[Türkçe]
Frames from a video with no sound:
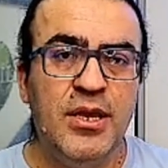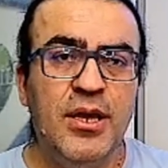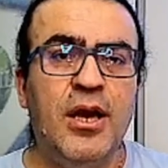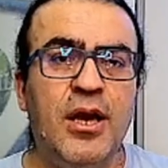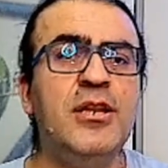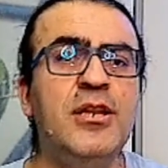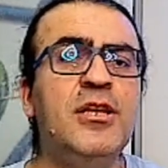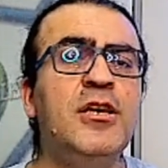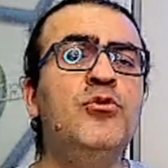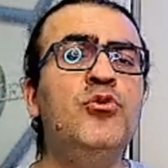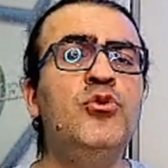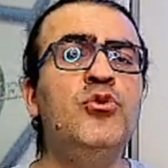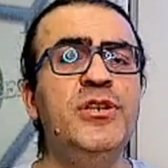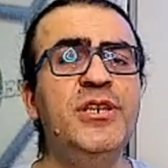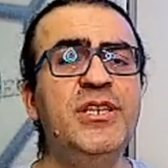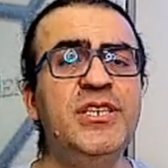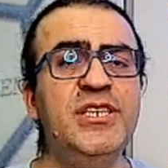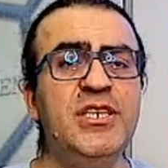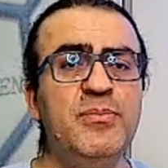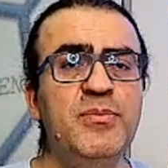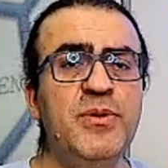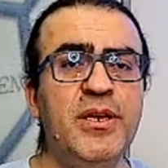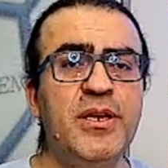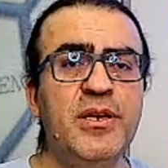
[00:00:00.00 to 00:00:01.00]
Alkan
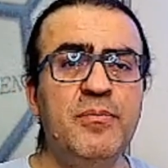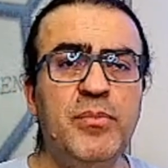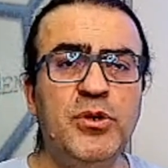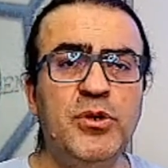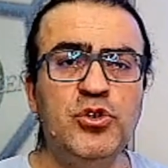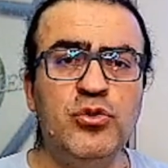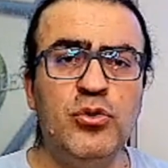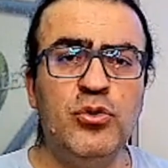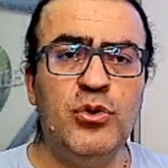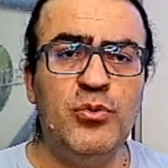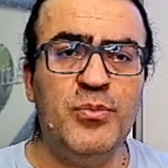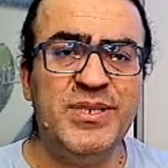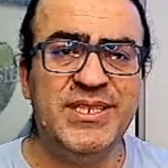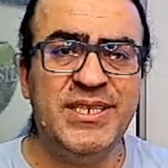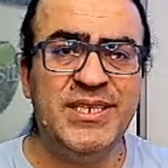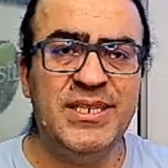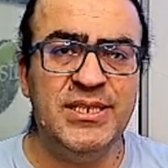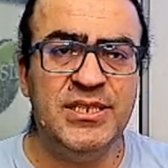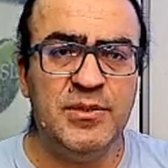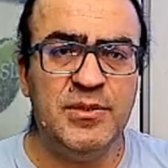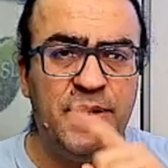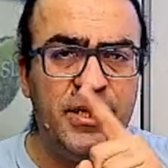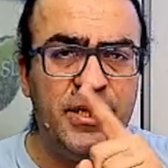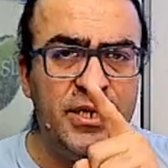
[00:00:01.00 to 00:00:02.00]
organik kimyanın başı olması
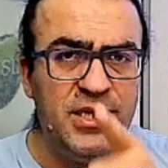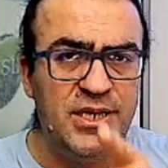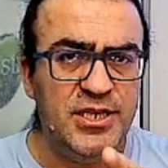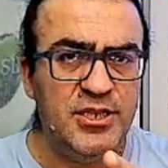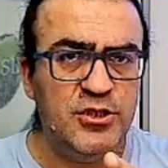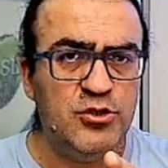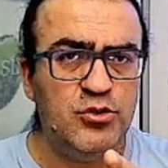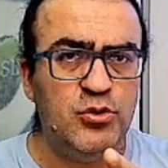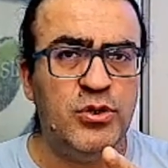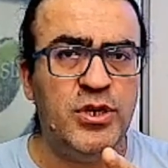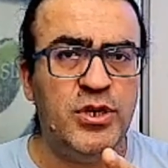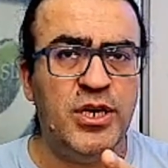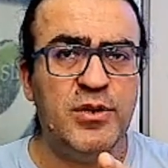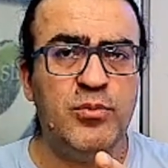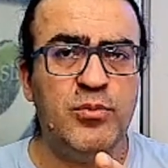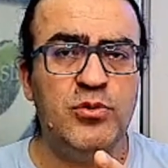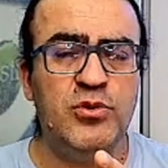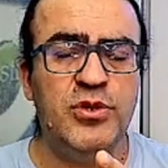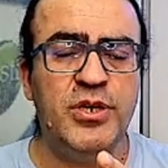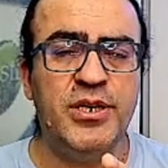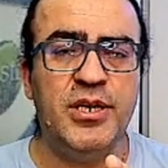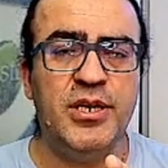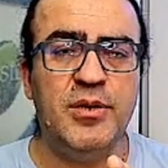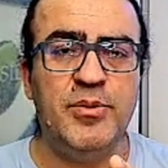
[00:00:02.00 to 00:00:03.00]
itibariyle
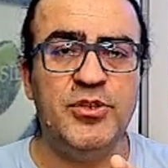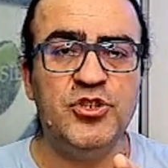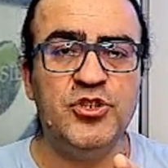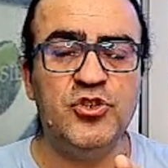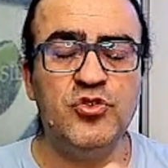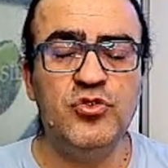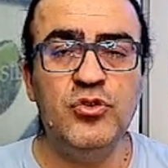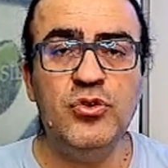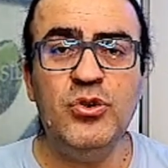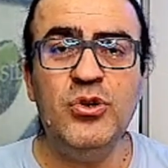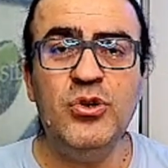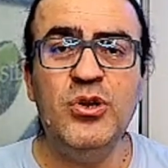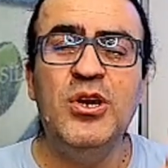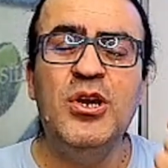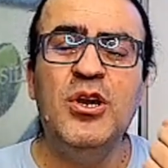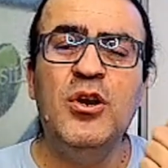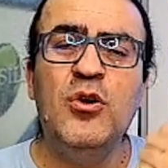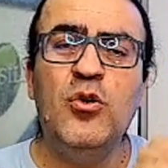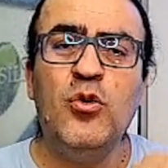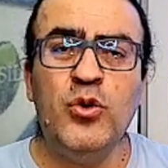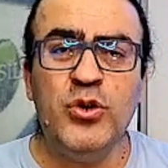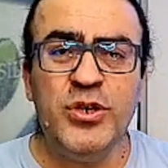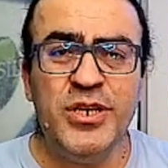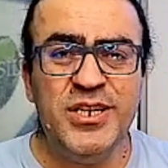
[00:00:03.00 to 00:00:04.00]
hidrokarbonlarla başlıyor.
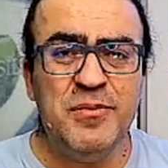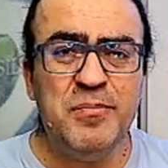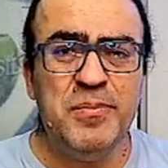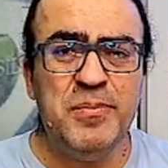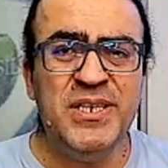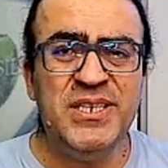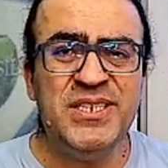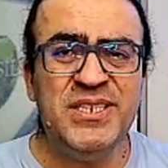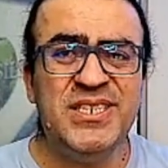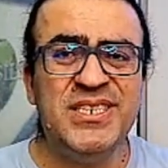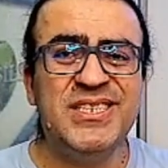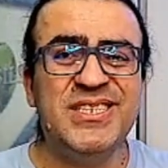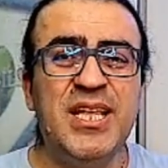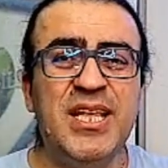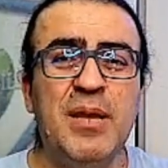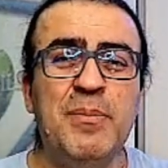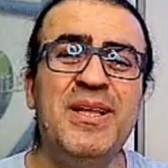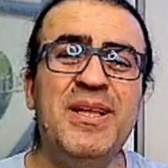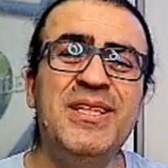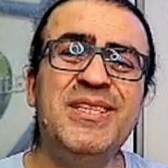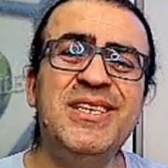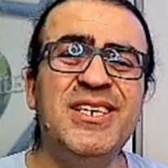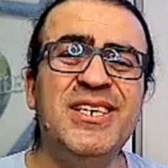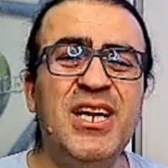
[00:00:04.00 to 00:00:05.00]
Organik bileşik
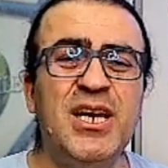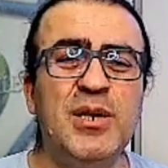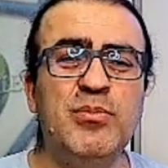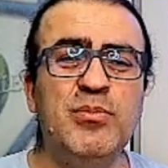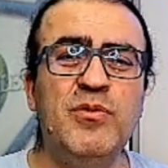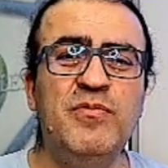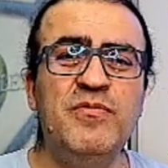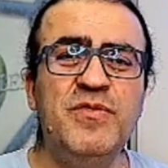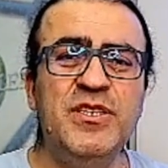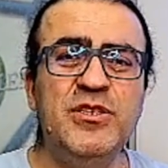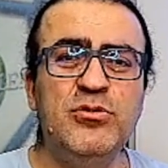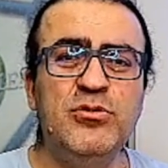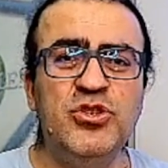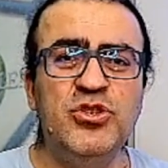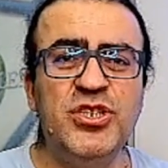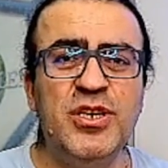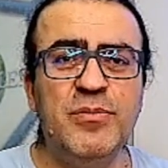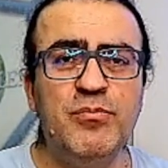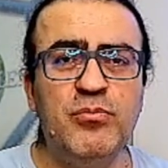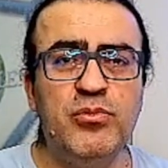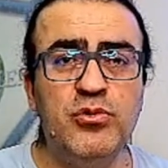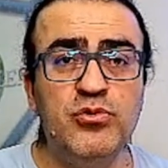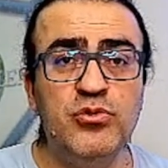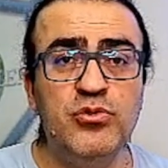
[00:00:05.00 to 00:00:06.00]
temelde karbon ve
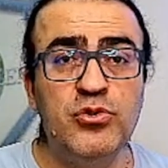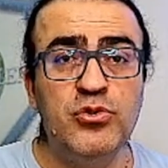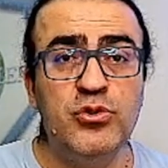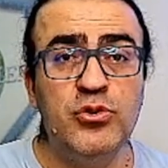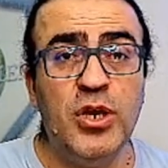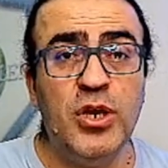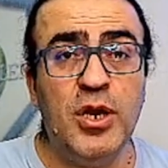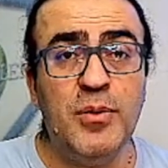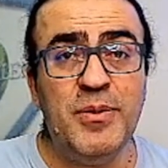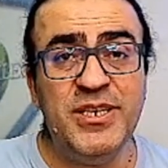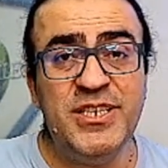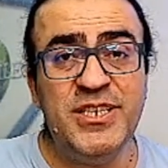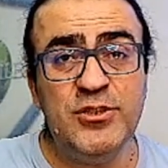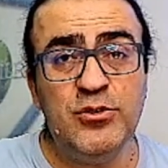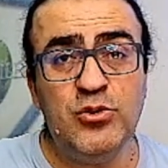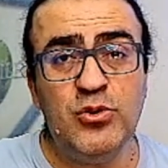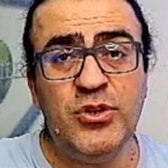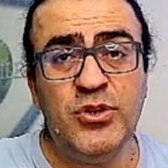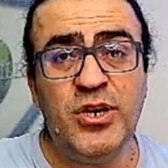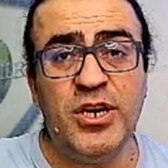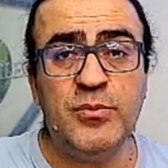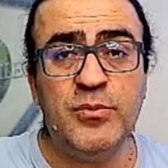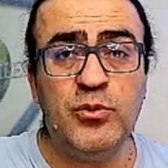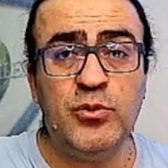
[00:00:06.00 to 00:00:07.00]
hidrojen bulunduruyor ama
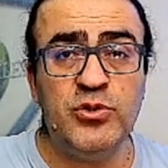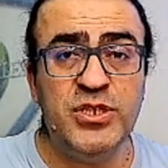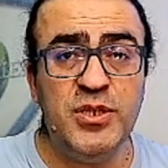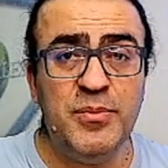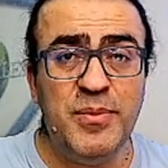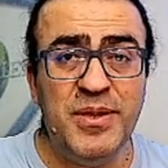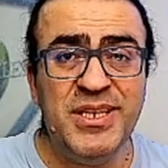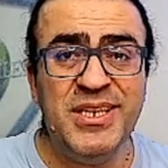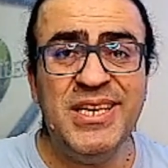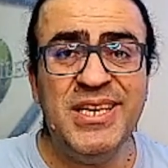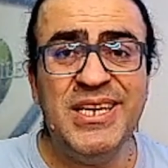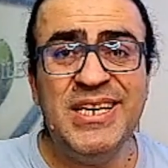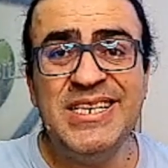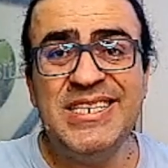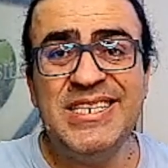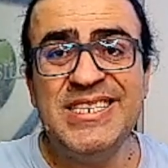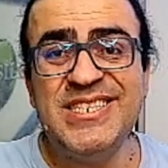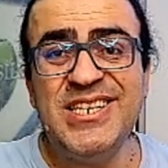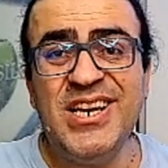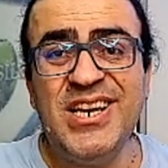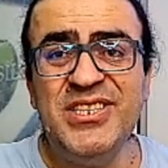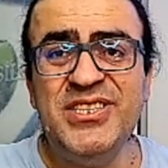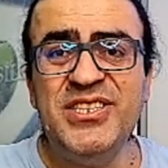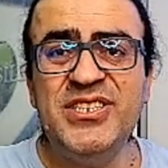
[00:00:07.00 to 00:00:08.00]
hidrokarbon demek
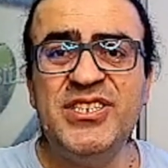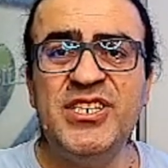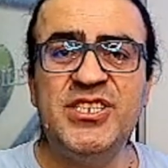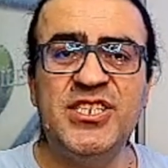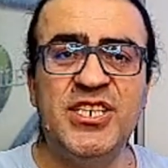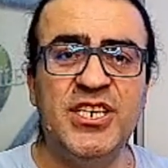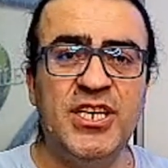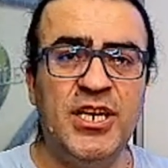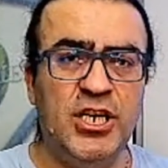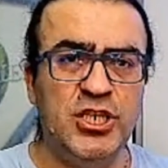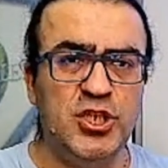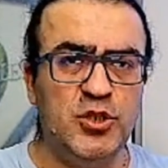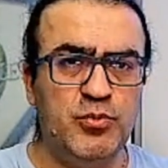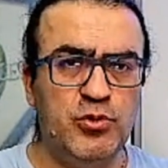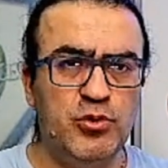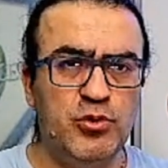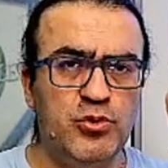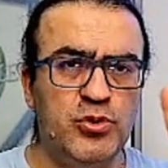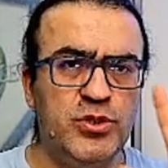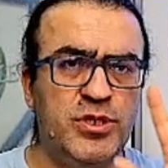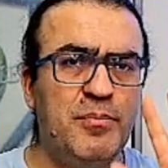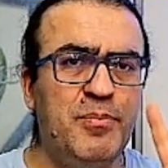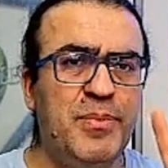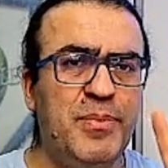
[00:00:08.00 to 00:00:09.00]
sadece CH
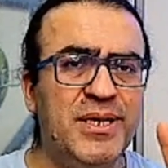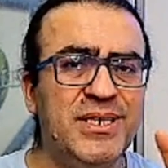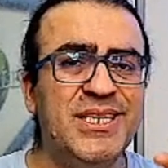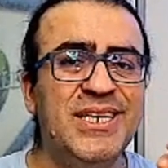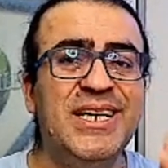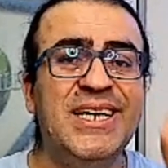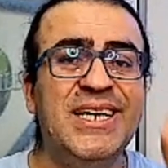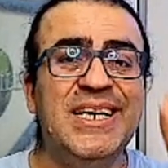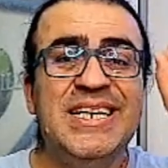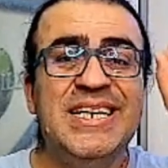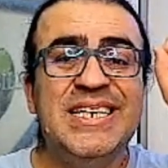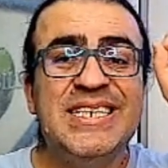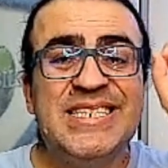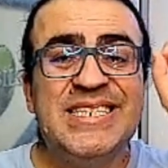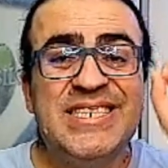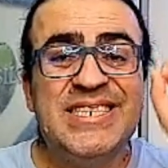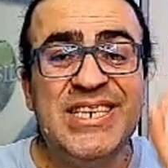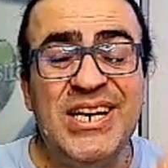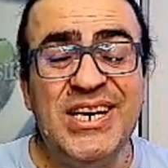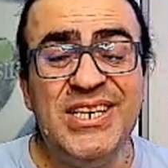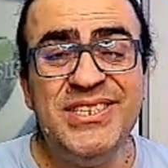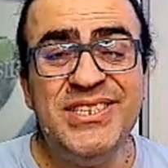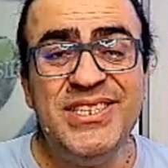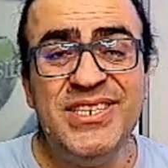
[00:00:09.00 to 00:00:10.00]
bulunduran. Bak
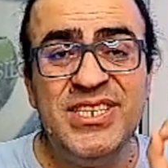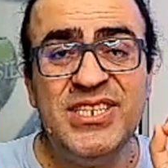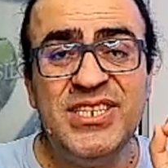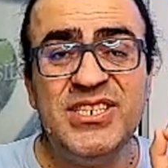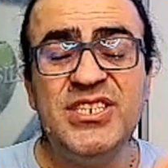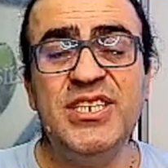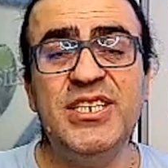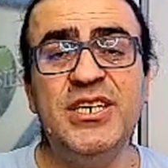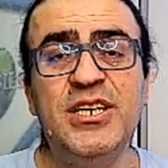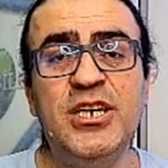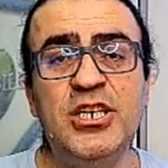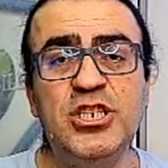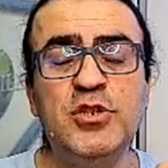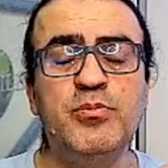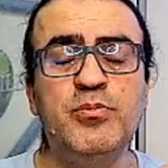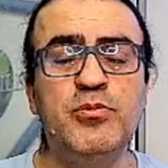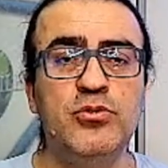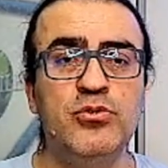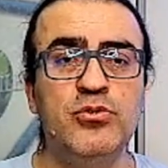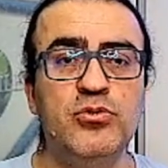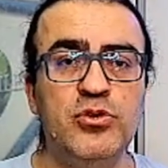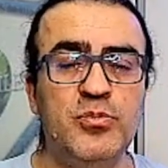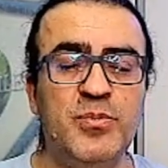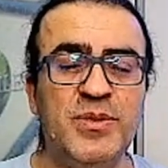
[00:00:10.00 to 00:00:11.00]
sadece CH
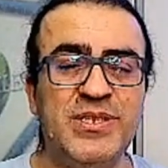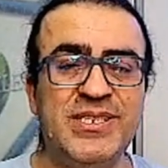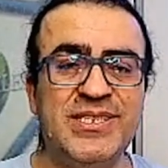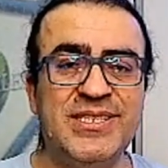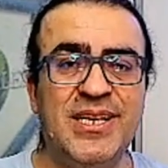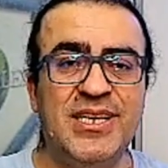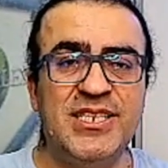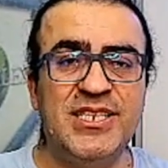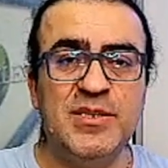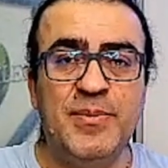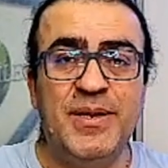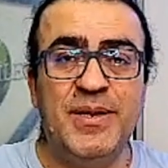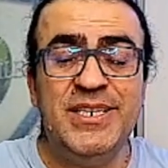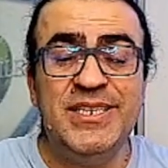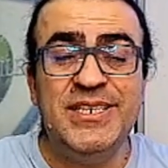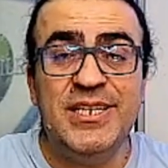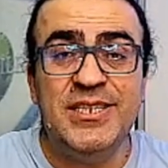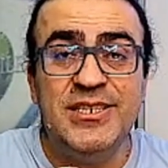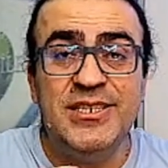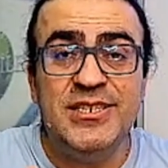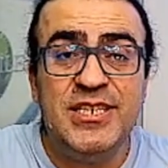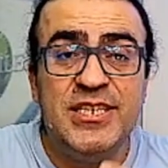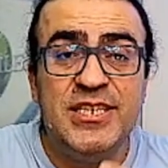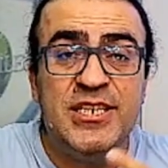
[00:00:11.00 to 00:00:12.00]
bulundurması lazım. Hani
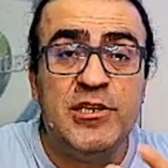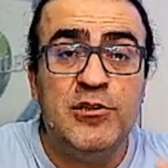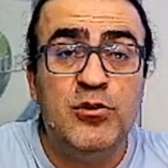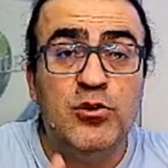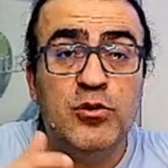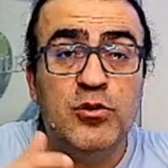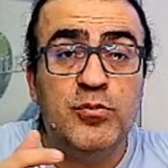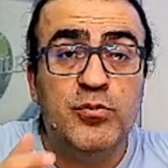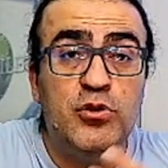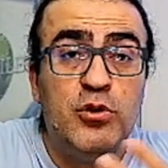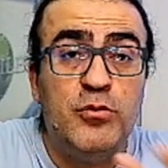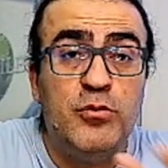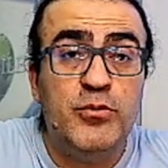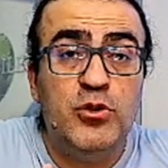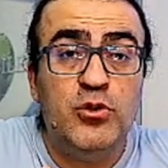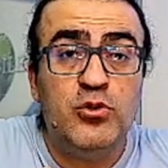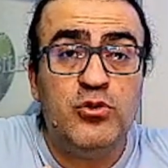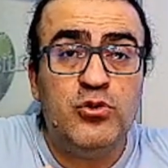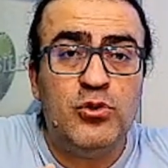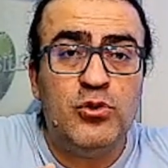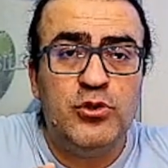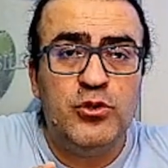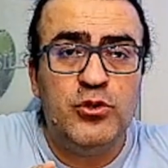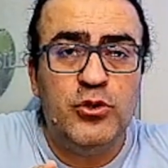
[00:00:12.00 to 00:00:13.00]
yanında klor
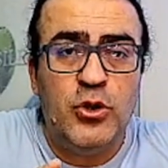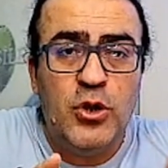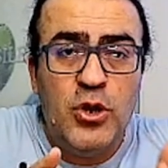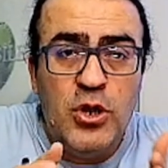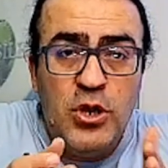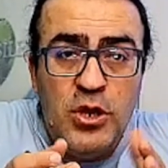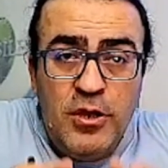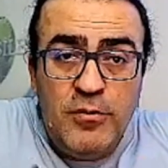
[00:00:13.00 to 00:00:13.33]
bromiyot oluyor.